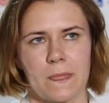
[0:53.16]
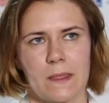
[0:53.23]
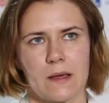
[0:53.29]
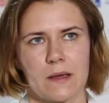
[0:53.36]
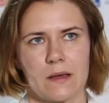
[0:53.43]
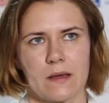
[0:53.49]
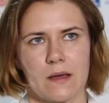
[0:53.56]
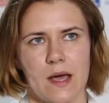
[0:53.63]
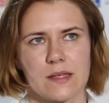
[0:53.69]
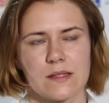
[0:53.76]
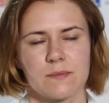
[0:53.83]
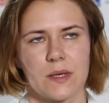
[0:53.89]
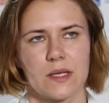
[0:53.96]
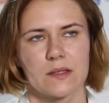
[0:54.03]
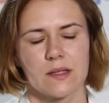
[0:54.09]
E,
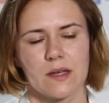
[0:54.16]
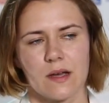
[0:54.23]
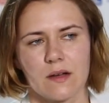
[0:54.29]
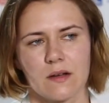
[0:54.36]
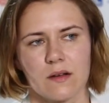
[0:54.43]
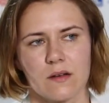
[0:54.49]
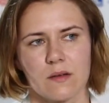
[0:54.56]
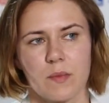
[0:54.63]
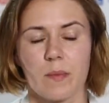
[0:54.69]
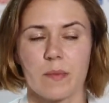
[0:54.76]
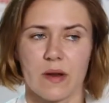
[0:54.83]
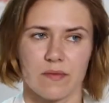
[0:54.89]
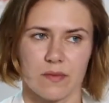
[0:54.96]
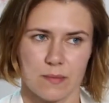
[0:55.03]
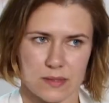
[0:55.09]
aspektach e,
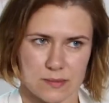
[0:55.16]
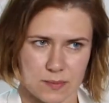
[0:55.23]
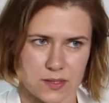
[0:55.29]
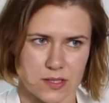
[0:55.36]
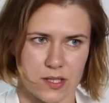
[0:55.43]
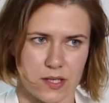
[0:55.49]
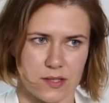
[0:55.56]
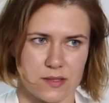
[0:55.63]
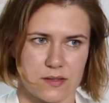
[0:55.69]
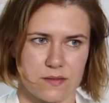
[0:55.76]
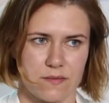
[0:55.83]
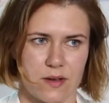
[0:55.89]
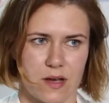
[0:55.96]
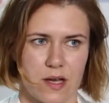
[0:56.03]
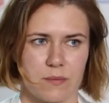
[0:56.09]
poprawy
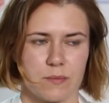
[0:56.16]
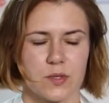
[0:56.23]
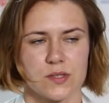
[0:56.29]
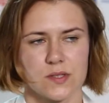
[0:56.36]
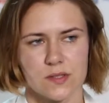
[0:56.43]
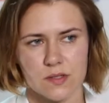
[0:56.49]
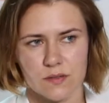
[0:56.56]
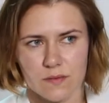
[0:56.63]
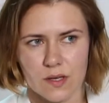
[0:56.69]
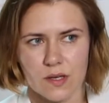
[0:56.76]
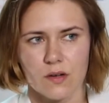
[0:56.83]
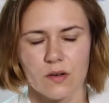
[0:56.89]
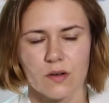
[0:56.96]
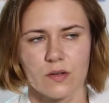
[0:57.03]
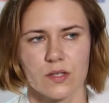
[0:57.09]
bezpieczeństwa i
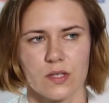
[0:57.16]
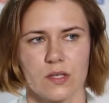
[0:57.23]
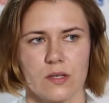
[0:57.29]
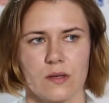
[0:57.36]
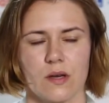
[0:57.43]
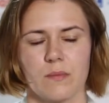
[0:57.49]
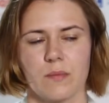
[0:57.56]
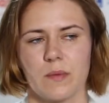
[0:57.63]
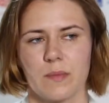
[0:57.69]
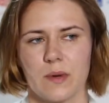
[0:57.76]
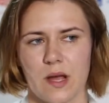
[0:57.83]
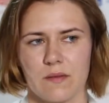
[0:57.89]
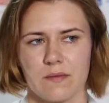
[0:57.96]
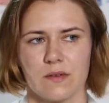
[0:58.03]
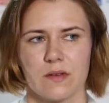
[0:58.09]
procesowego i e,
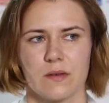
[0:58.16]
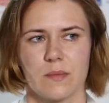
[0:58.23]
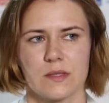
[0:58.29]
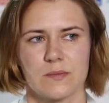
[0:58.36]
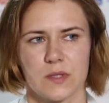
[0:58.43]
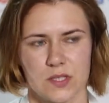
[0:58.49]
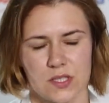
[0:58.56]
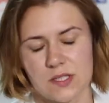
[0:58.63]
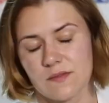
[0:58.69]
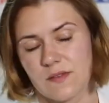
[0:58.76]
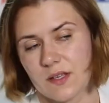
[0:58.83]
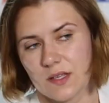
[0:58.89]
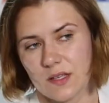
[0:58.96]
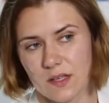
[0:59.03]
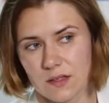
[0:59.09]
poprawy
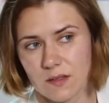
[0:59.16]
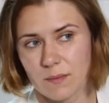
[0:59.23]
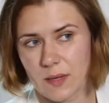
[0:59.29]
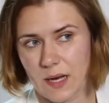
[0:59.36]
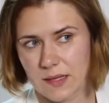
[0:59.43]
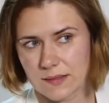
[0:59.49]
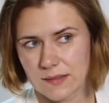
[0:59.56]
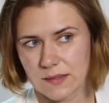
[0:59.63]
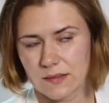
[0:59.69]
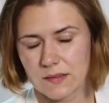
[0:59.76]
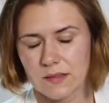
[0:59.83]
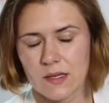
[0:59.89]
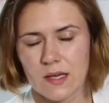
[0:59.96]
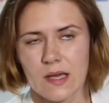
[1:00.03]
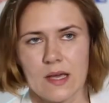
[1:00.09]
bezpieczeństwa i higieny
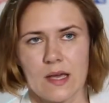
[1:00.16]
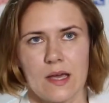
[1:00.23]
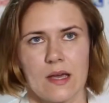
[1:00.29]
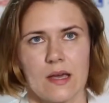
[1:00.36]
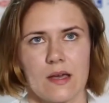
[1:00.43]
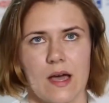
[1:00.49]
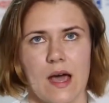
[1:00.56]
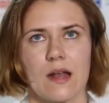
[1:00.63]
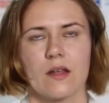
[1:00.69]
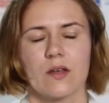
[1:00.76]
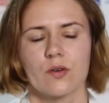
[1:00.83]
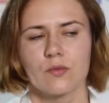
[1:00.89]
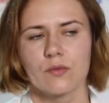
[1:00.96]
pracy, ale